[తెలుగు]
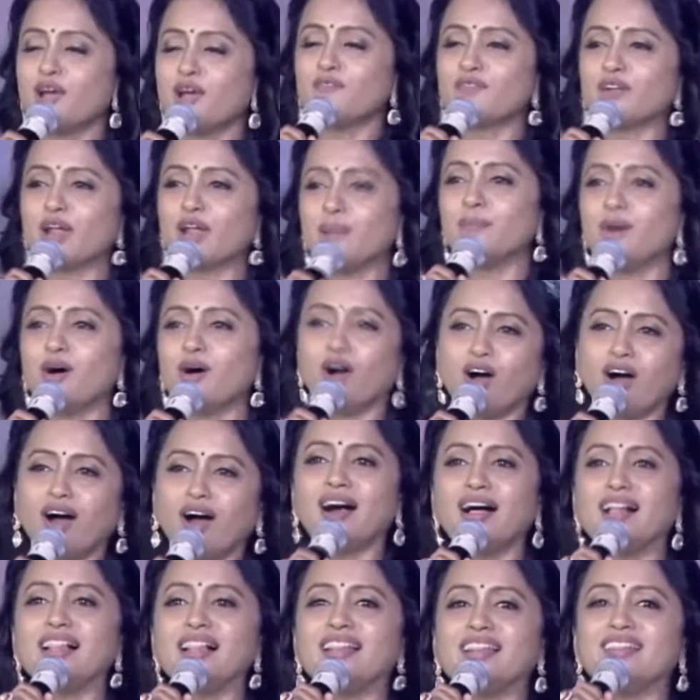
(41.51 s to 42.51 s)
ఫ్రమ్
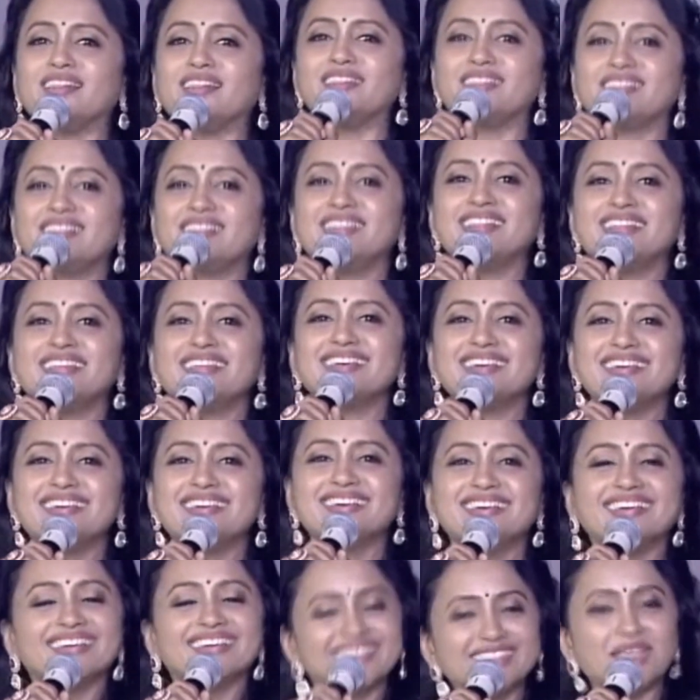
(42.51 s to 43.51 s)
ఆల్
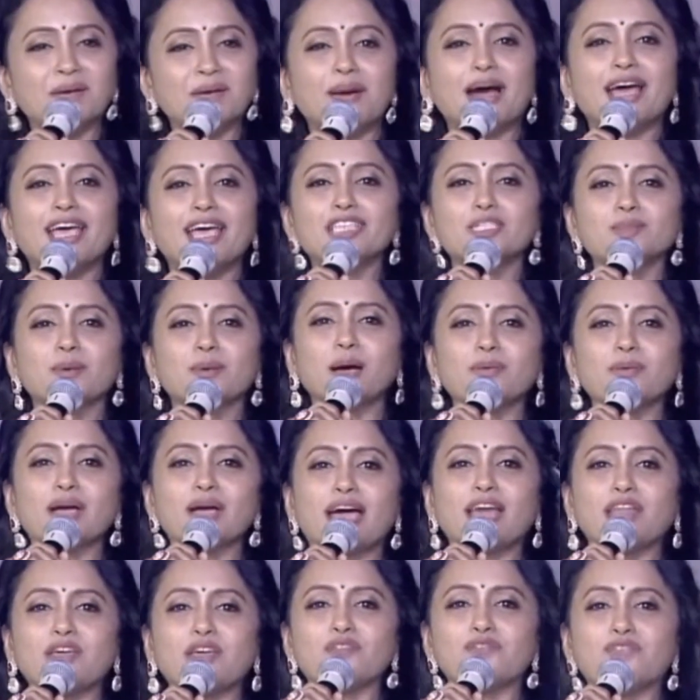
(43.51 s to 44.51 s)
ద మహేష్ బాబు
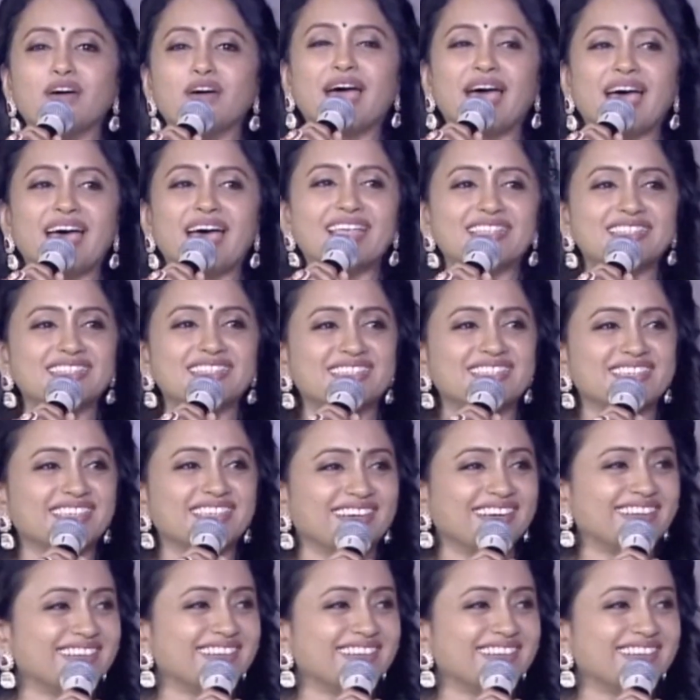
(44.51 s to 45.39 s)
గారి ఫ్యాన్స్